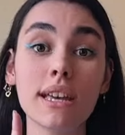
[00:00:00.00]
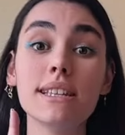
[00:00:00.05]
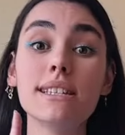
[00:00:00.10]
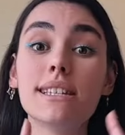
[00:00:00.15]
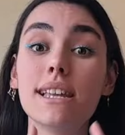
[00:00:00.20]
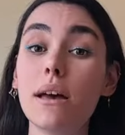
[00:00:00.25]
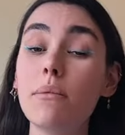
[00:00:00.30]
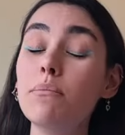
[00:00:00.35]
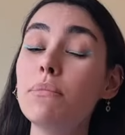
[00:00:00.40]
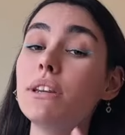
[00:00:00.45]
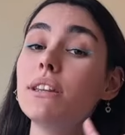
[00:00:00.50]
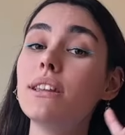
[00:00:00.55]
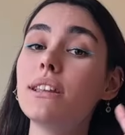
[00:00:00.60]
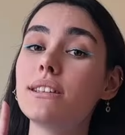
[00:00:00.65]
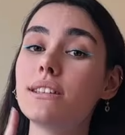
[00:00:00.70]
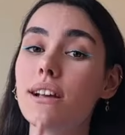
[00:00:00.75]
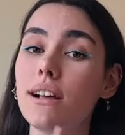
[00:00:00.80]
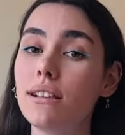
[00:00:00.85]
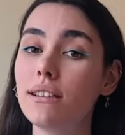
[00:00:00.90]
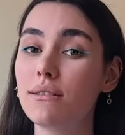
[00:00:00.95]
Sen birine
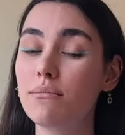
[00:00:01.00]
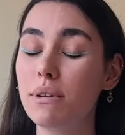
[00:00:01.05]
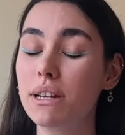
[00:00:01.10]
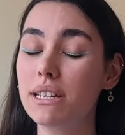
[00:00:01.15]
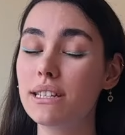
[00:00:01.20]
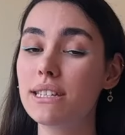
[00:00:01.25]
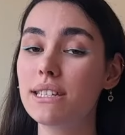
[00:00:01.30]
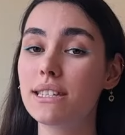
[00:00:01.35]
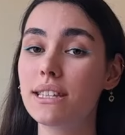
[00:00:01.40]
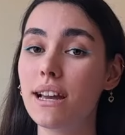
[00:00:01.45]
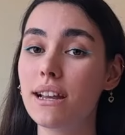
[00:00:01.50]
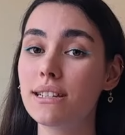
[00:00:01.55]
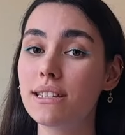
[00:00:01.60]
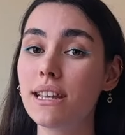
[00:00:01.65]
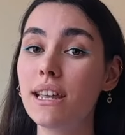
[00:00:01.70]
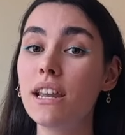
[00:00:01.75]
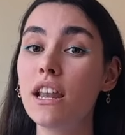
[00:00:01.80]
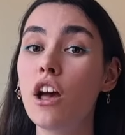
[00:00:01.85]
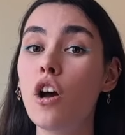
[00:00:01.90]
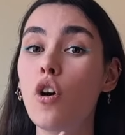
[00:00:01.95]
saldırmak
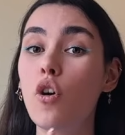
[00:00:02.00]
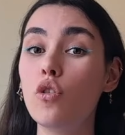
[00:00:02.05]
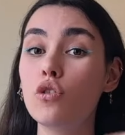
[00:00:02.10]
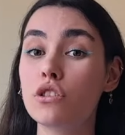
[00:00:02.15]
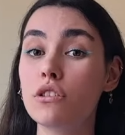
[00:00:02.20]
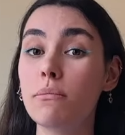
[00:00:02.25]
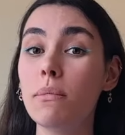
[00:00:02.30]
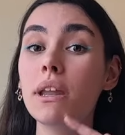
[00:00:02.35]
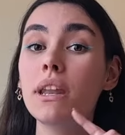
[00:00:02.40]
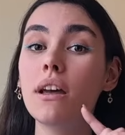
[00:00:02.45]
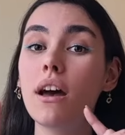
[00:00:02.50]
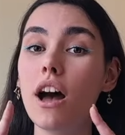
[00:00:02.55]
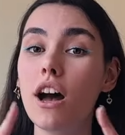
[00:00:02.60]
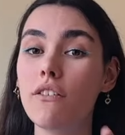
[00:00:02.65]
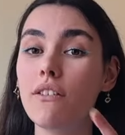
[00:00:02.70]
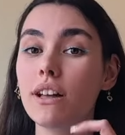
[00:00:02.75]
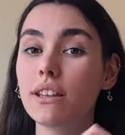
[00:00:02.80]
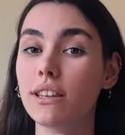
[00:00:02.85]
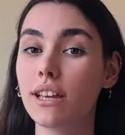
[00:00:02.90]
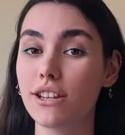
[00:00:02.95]
istersen o zaman
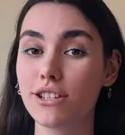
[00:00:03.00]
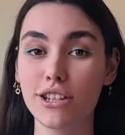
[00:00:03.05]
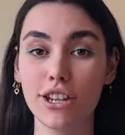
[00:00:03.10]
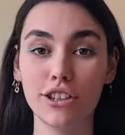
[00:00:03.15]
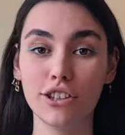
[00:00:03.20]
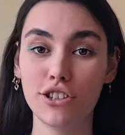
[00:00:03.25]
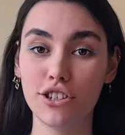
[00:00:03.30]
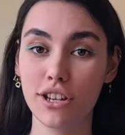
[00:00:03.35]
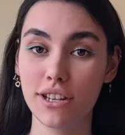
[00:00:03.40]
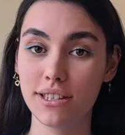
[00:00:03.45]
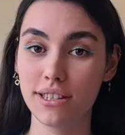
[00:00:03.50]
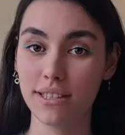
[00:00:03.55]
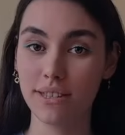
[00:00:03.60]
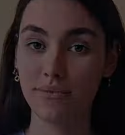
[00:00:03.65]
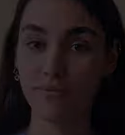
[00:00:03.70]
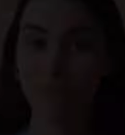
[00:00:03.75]
avantajlı atacaksın.